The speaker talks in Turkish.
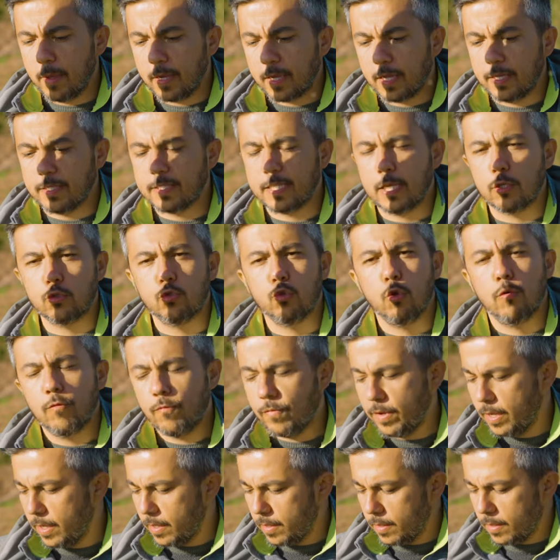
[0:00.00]

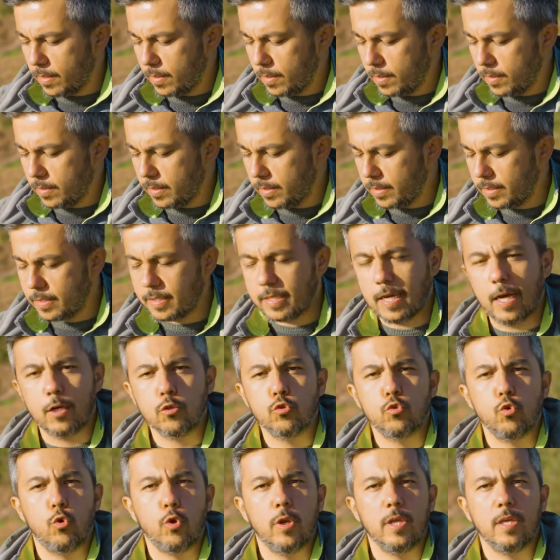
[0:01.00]
mekanizasyon ve daha
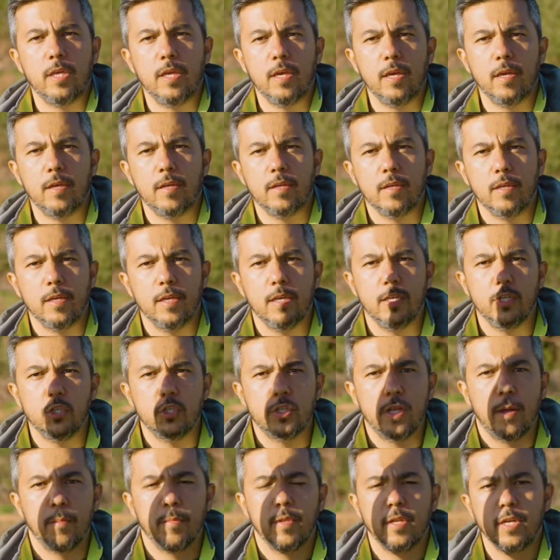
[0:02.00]
sonraki
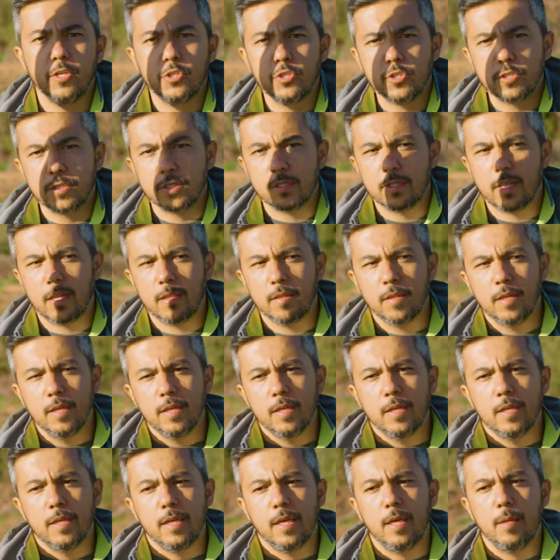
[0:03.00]
işlemler açısından
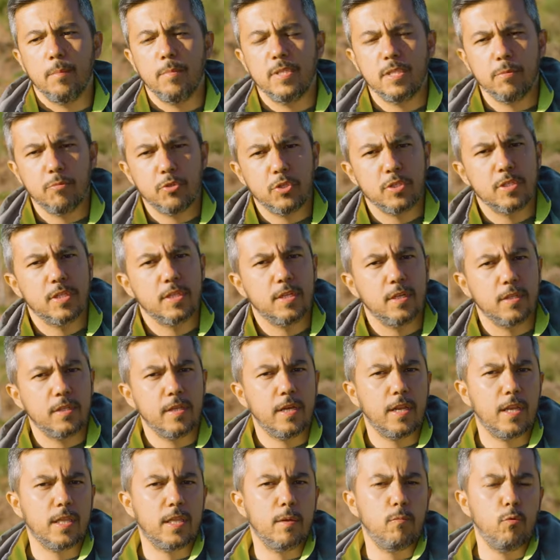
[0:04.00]
bizim için sıkıntı
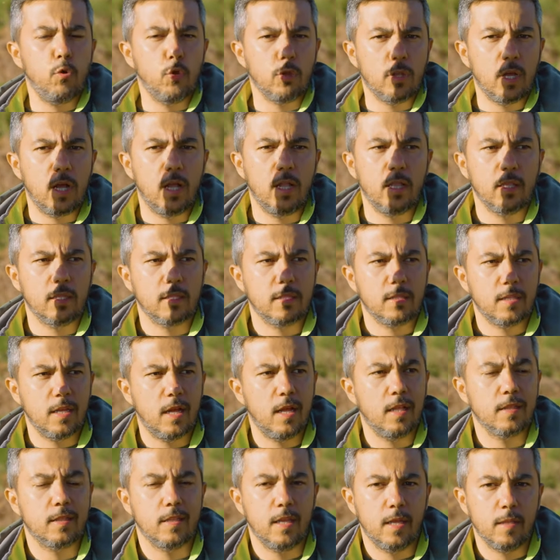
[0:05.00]
yaratabiliyor daha,
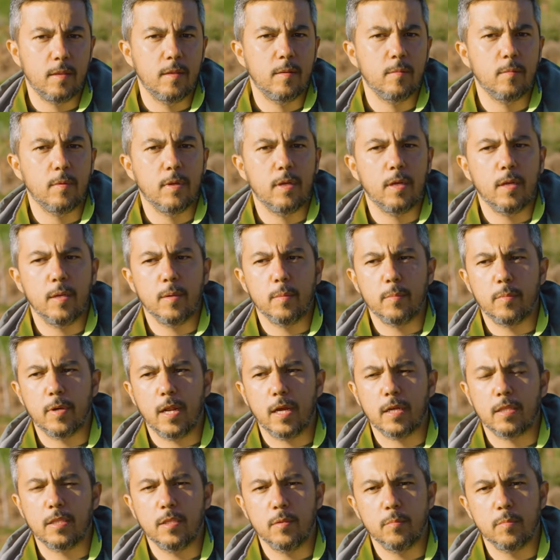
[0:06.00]
daha alttan
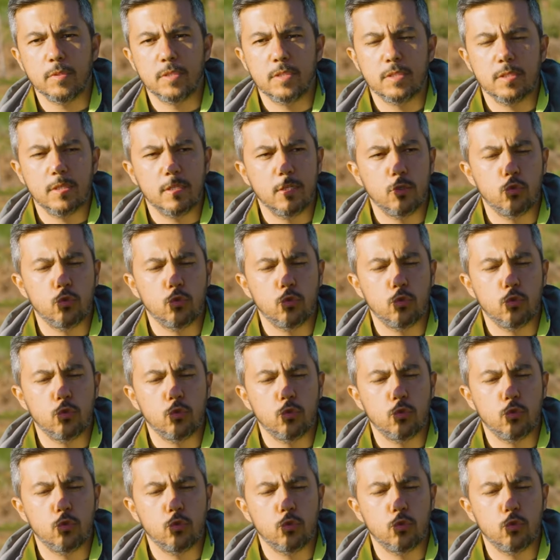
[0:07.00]
bıraktığımız